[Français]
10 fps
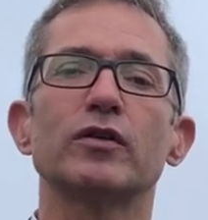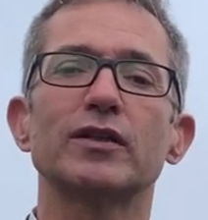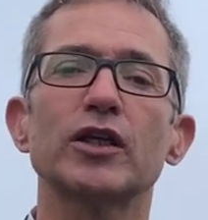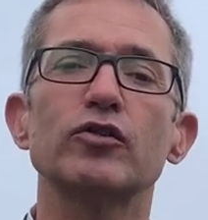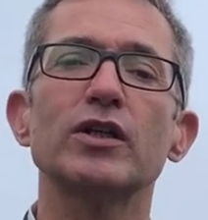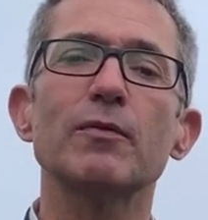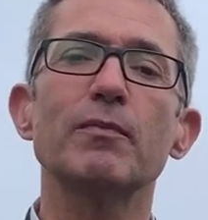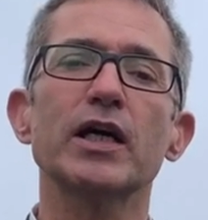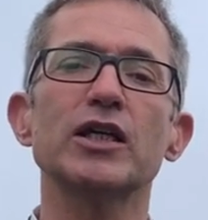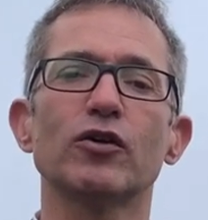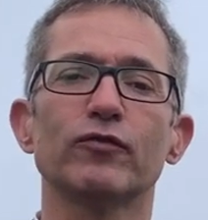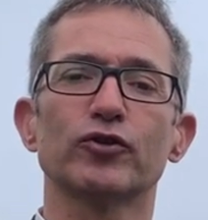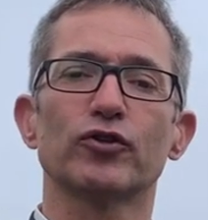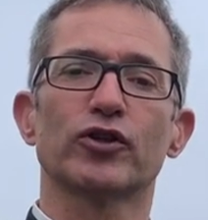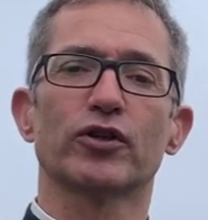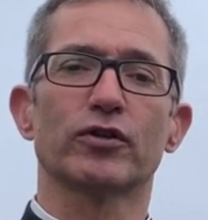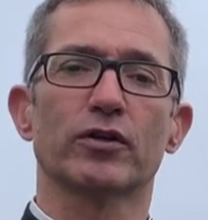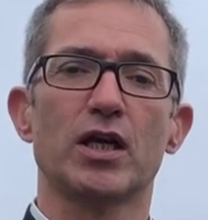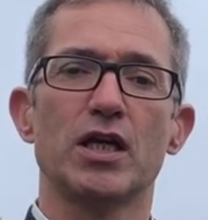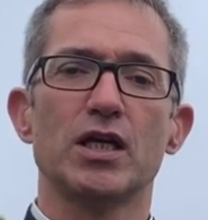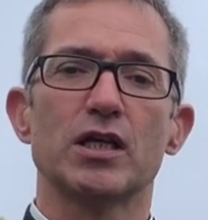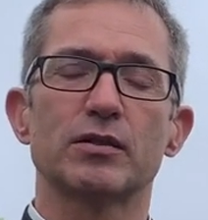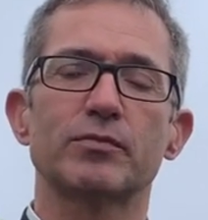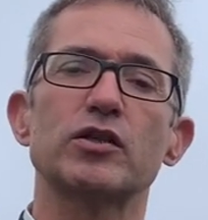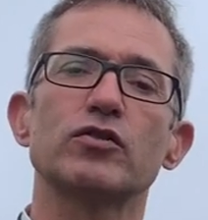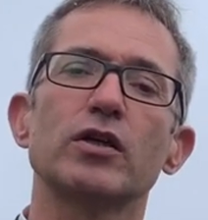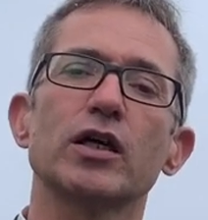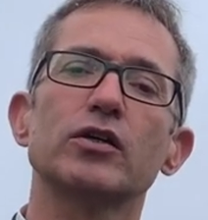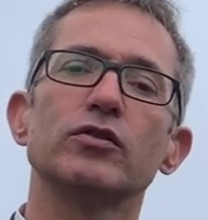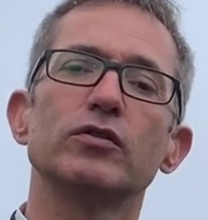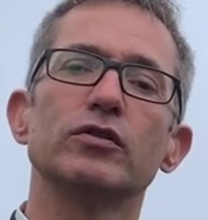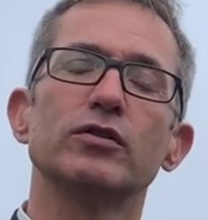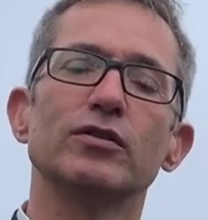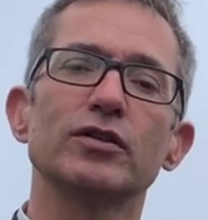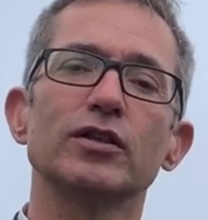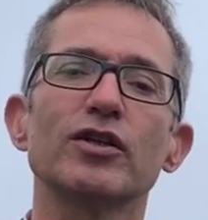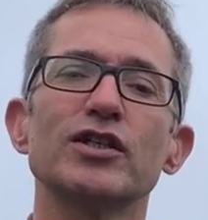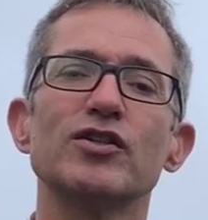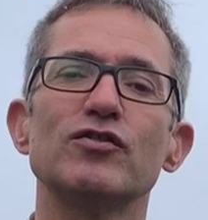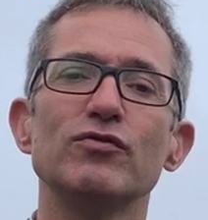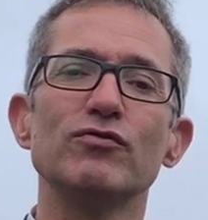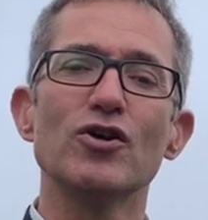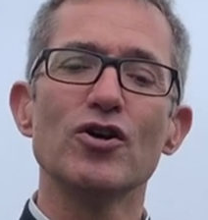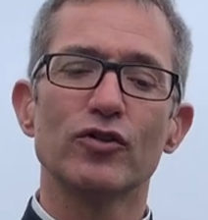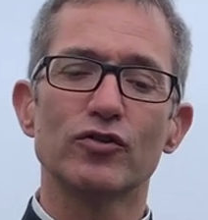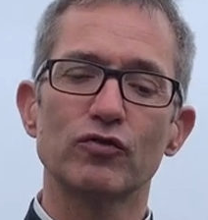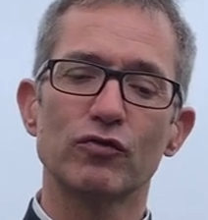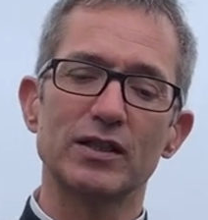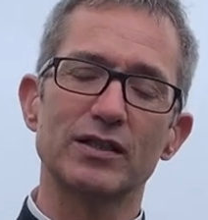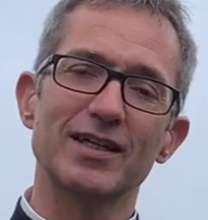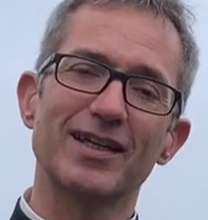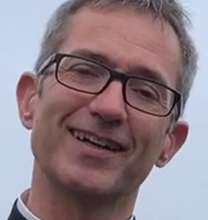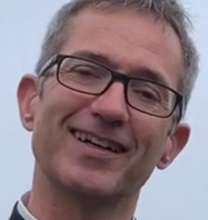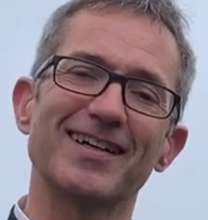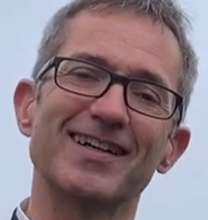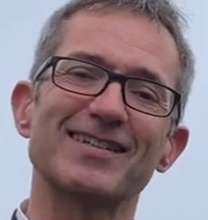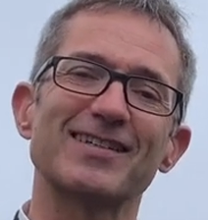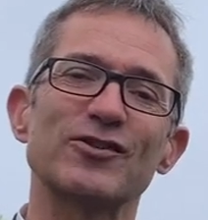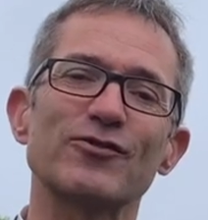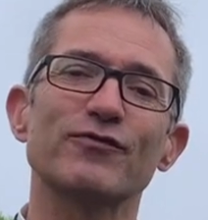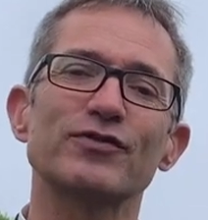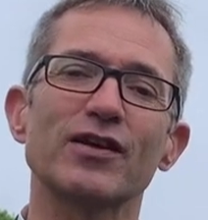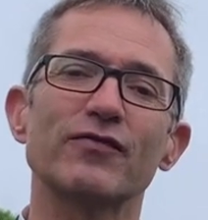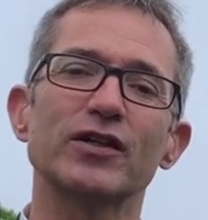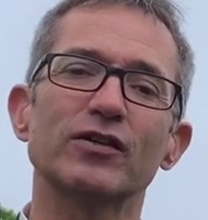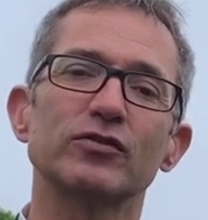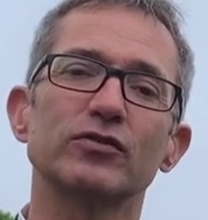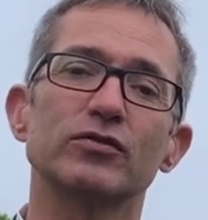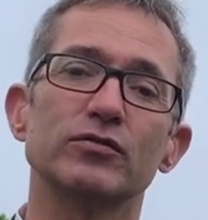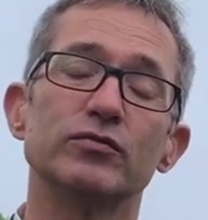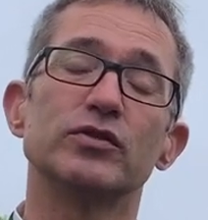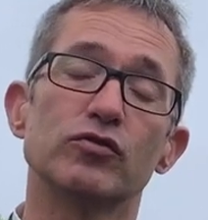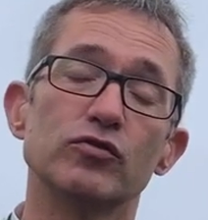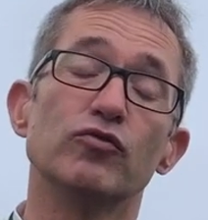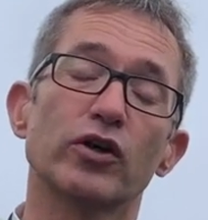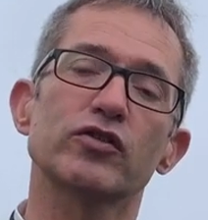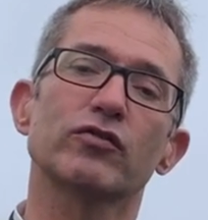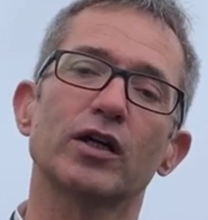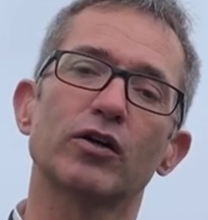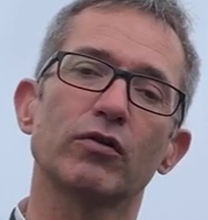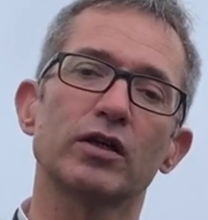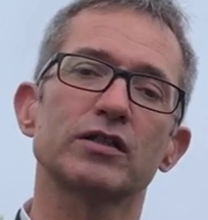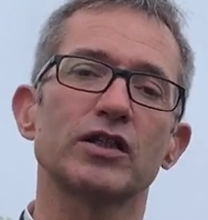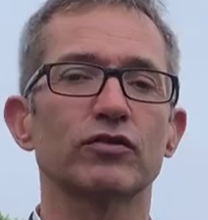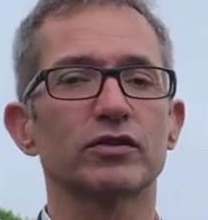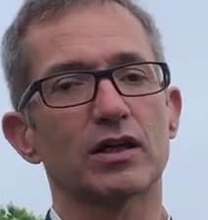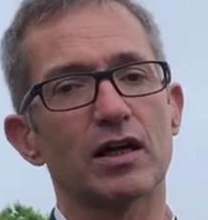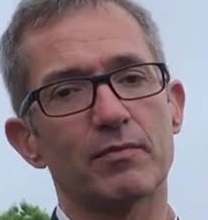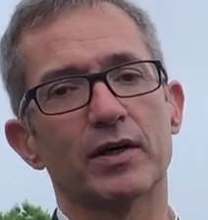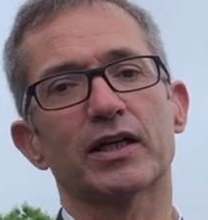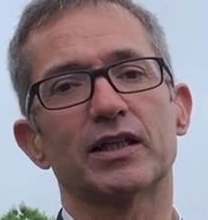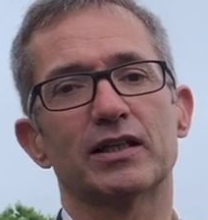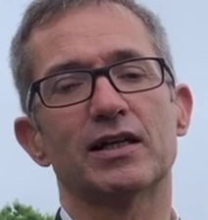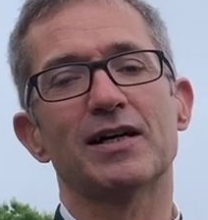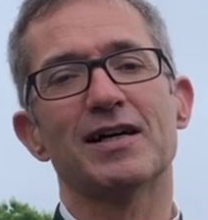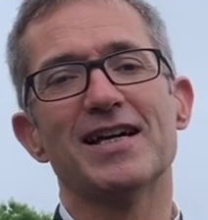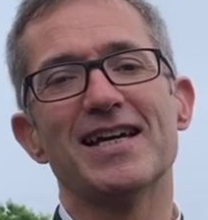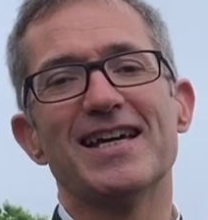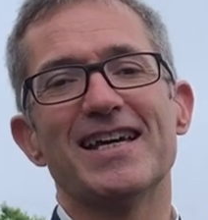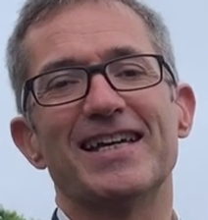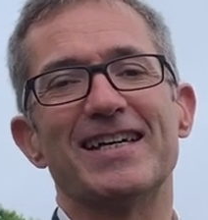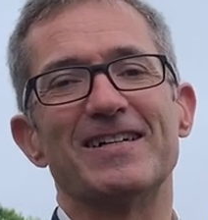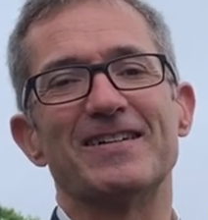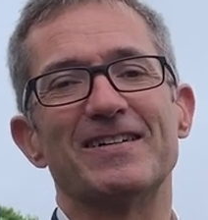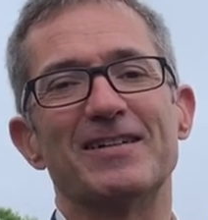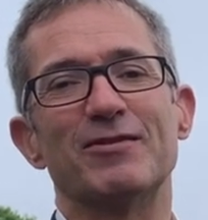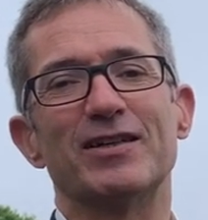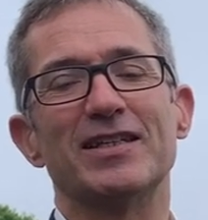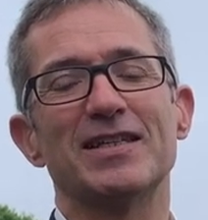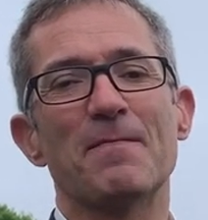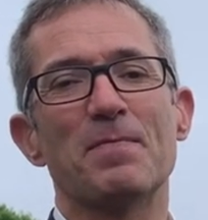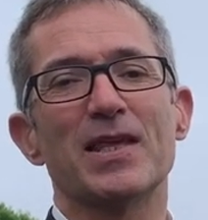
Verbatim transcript: d'accueillir Marie dans votre cœur. C'est peut-être cela que le Seigneur Jésus souhaitait à Saint Jean. Vous savez, quand Jésus mourait sur la croix, Saint Jean était là, Marie était là, et il a dit